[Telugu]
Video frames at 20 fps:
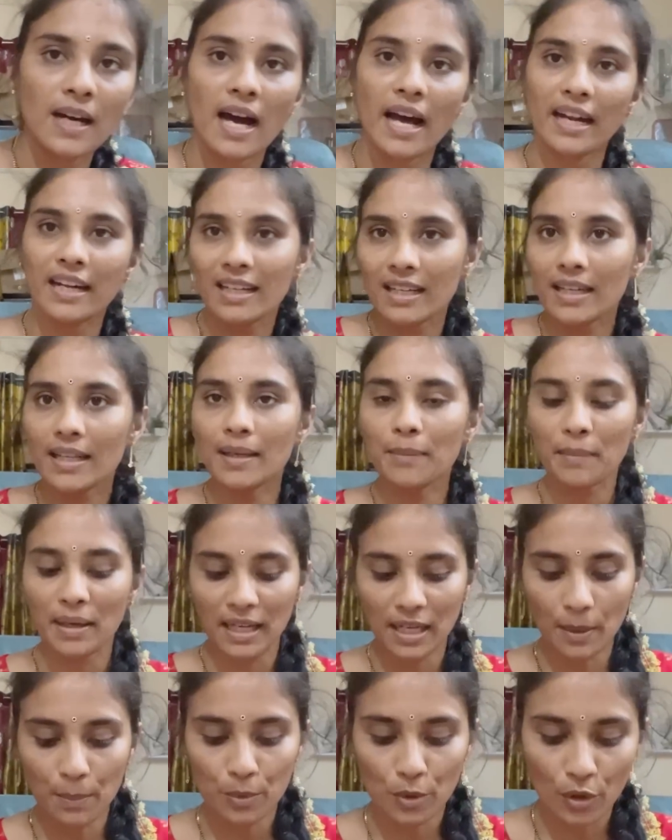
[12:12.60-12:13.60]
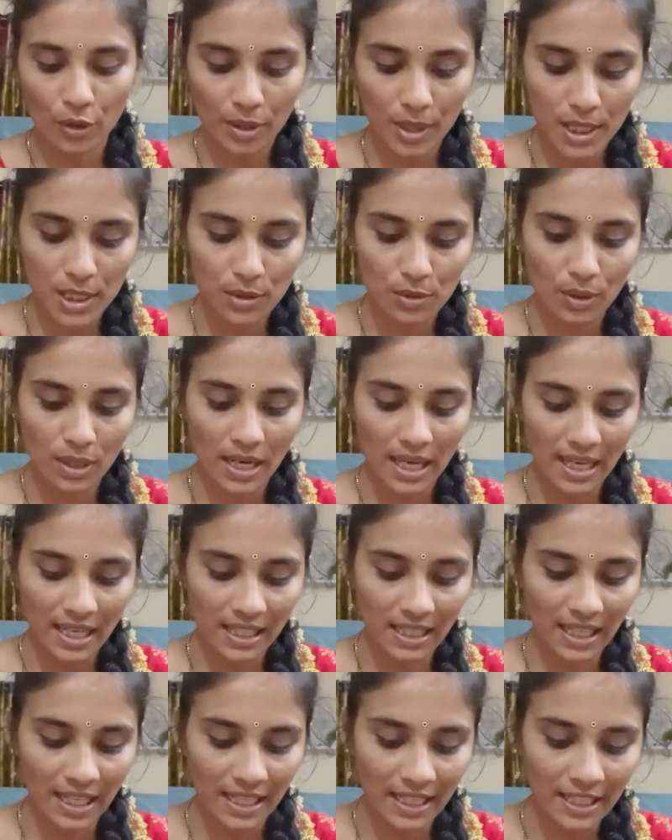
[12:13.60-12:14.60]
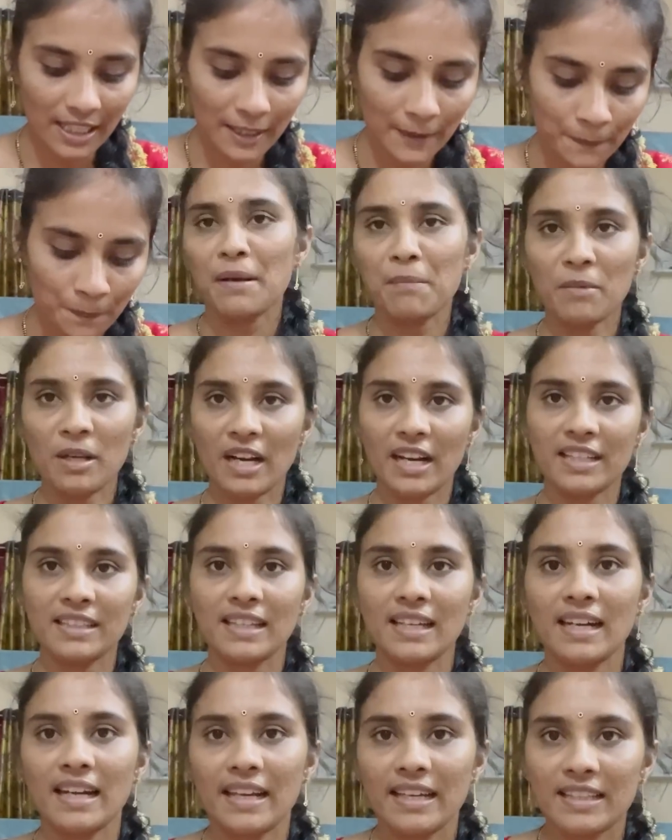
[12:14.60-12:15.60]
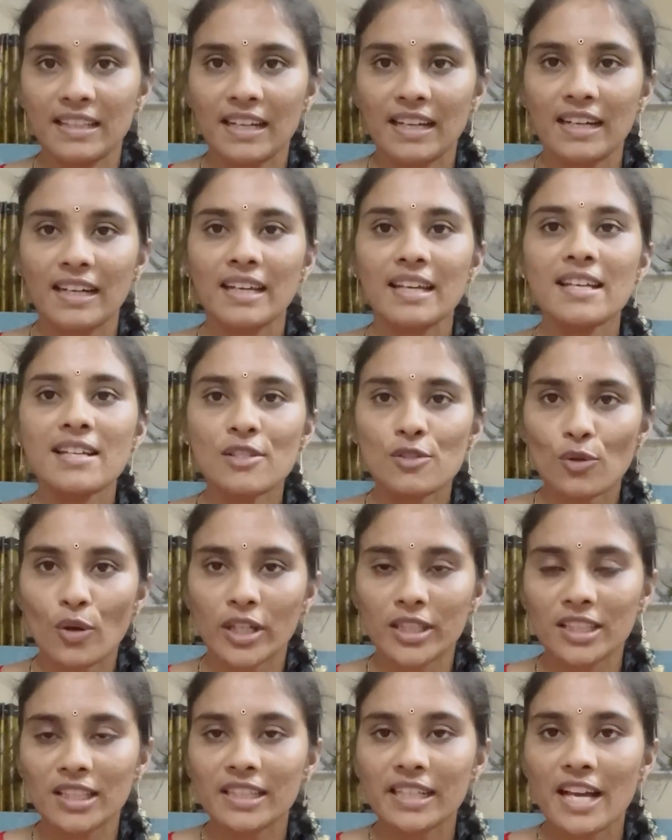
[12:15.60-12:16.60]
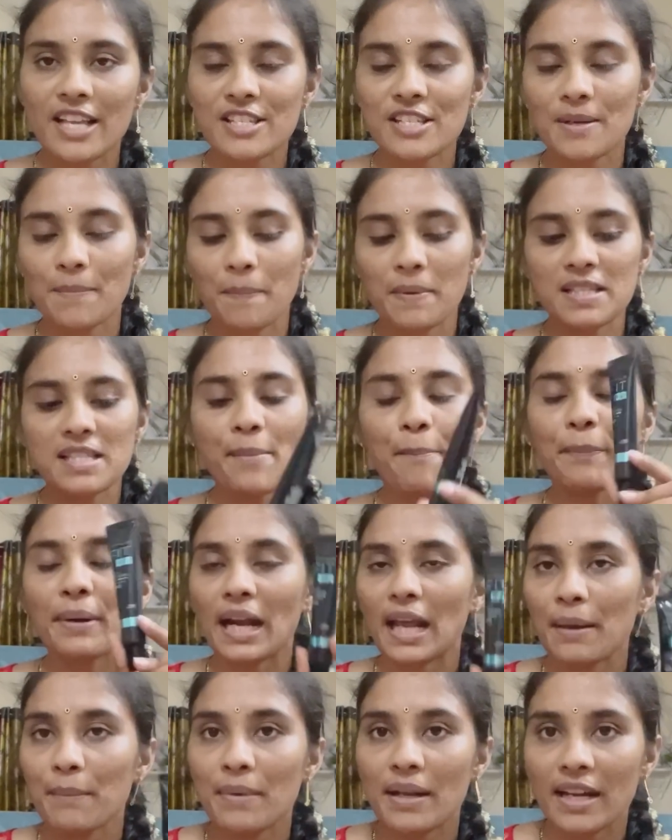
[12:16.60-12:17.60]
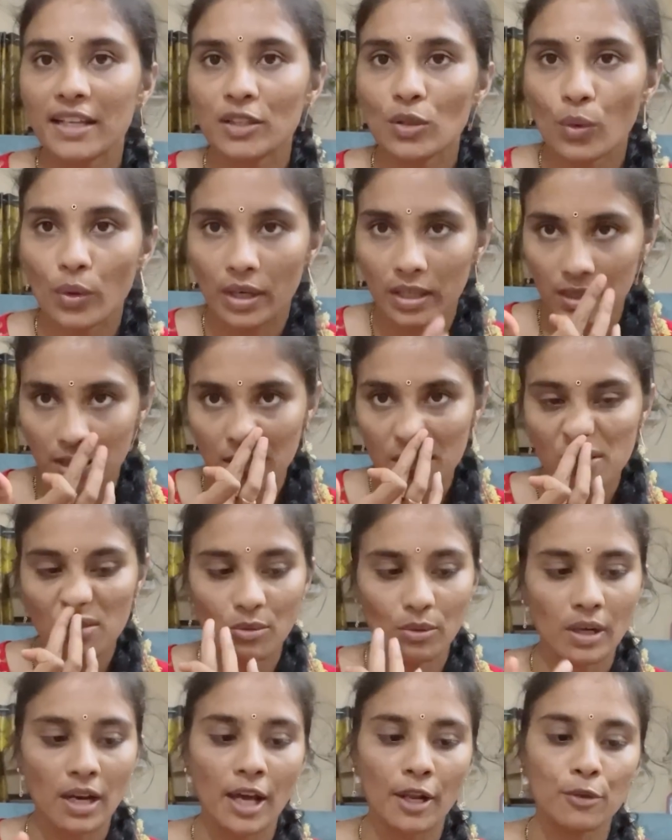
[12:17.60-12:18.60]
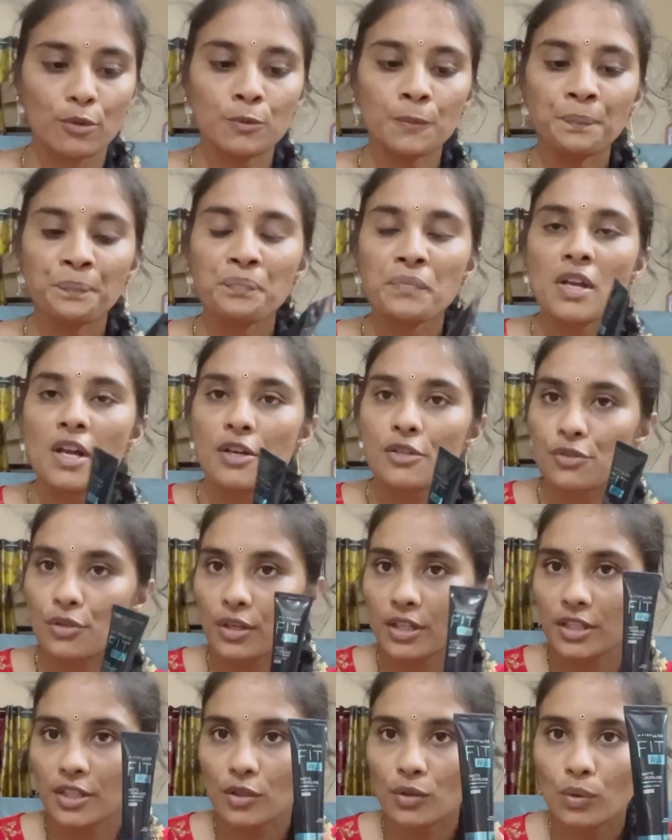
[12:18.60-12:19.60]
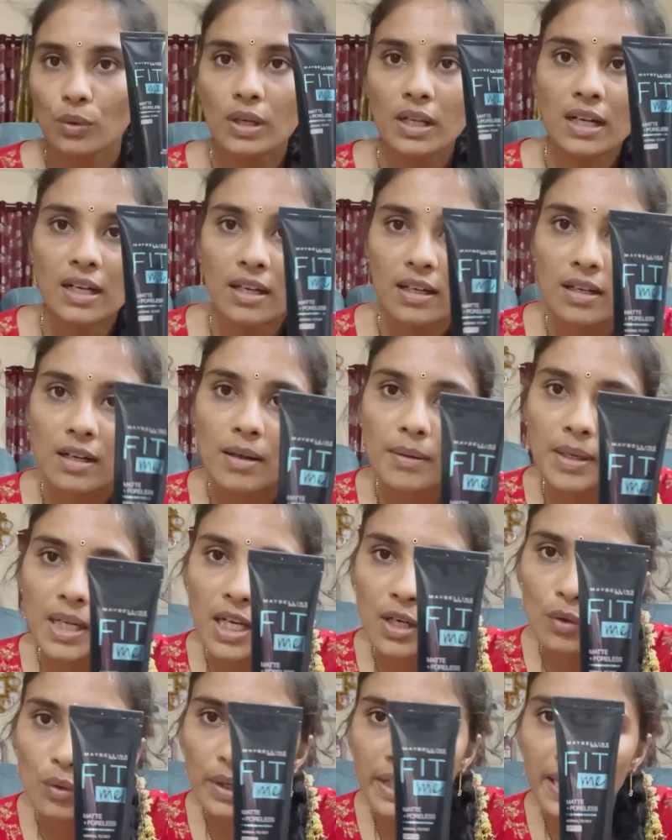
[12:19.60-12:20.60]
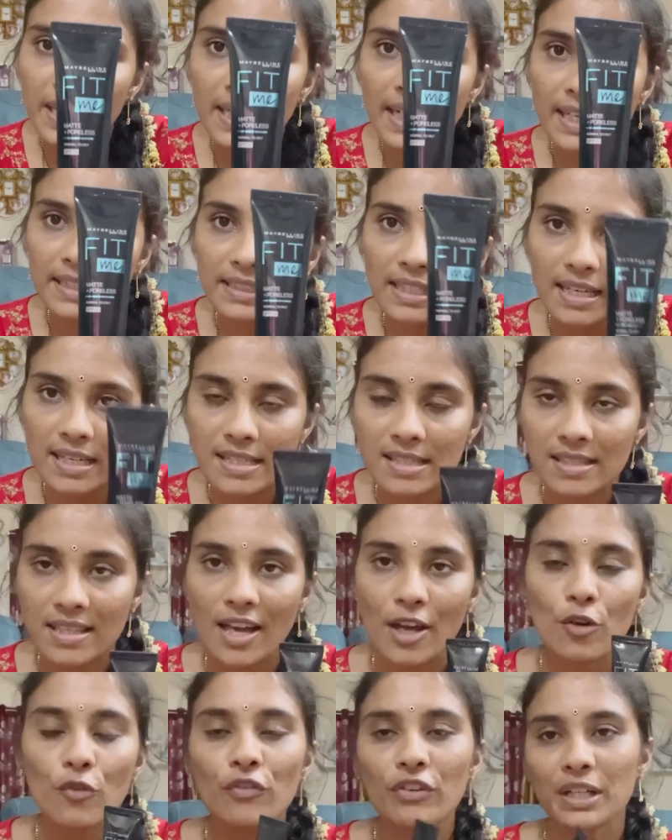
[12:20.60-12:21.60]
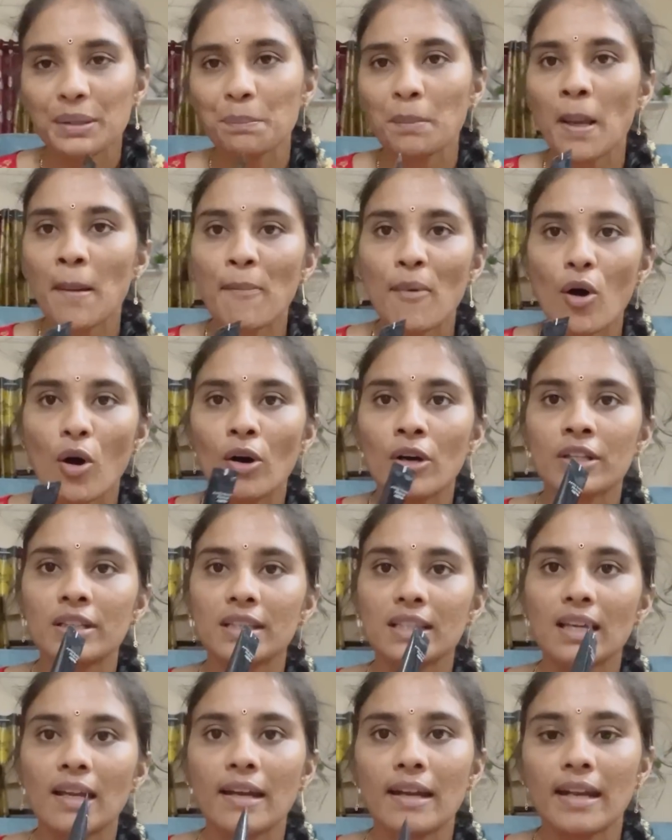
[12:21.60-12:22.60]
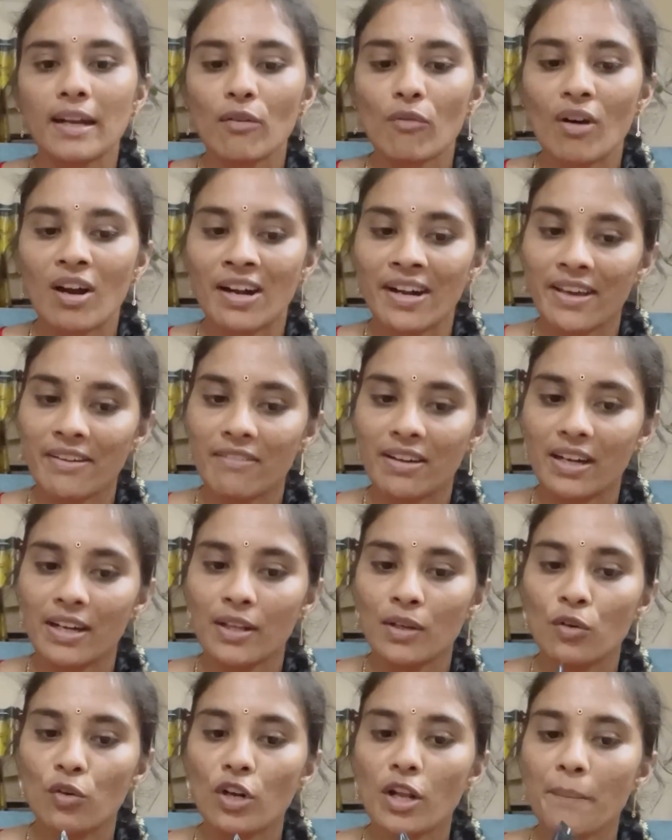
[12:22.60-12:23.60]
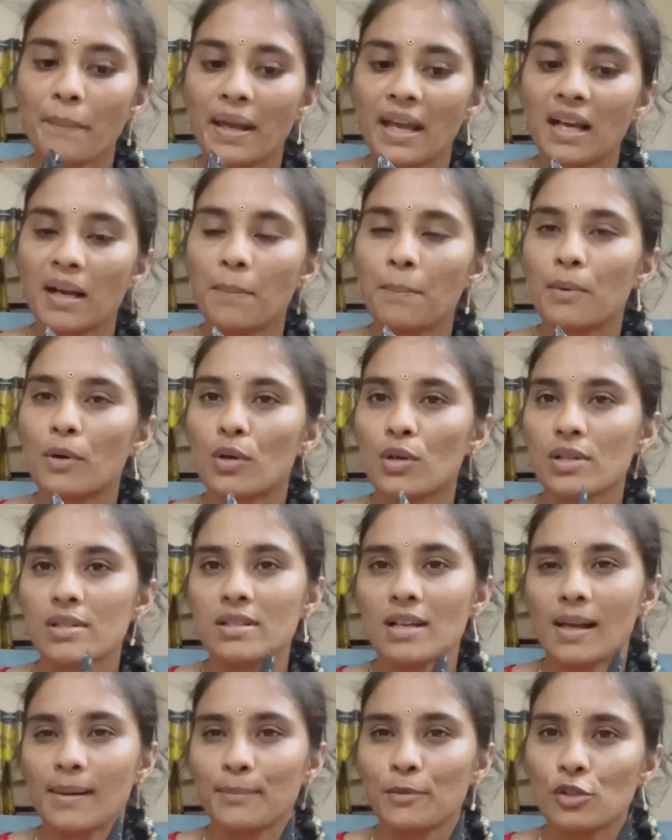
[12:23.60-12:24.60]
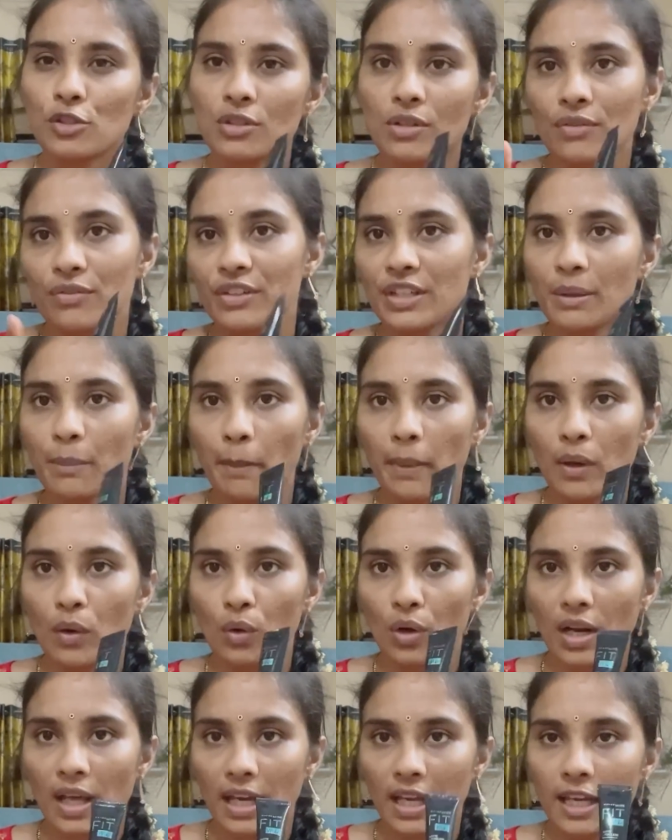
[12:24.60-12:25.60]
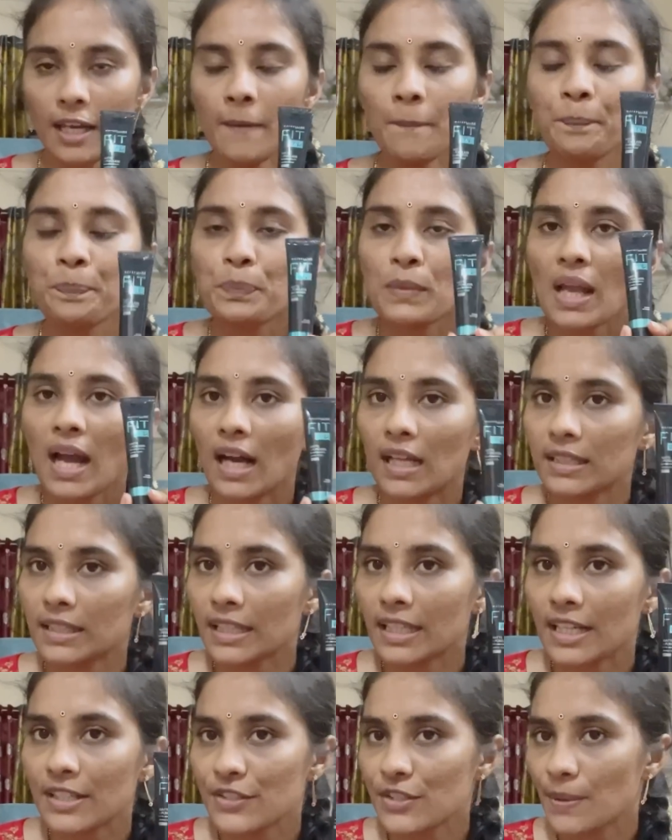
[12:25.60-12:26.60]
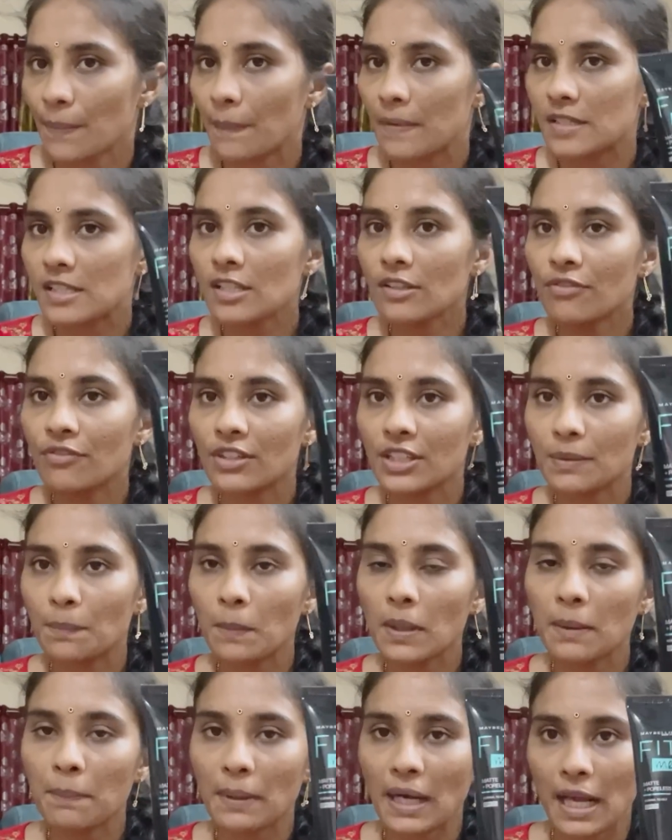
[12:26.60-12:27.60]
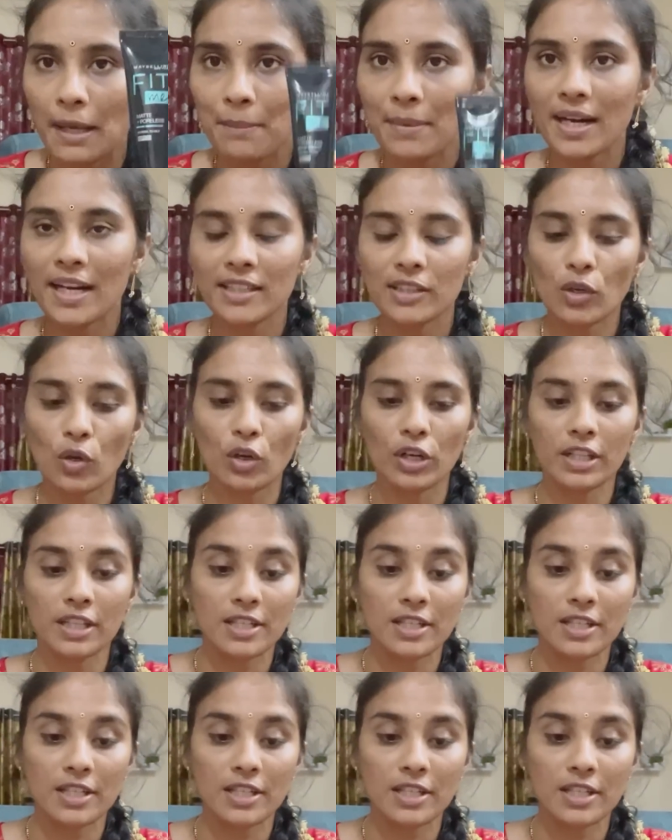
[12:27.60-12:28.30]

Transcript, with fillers: అన్ని మేకప్ ప్రోడక్ట్స్ ఉన్నాయి కానీ ప్రైమర్ అయితే లేదండి సో అందుకని చెప్పేసి ప్రైమర్ అయితే ఒకటి తీసుకున్నాను సో ఇది కూడా నేను లింక్ అయితే ఇస్తాను ఫిట్ మీ బాగుంది నేను వాడేవన్నీ కూడా మేకప్ ప్రోడక్ట్స్ ఆల్మోస్ట్ ఫిట్ మీ ఉన్నాయి అందుకని చెప్పేసి ఫిట్ మీ ప్రైమర్ అయితే ఒకటి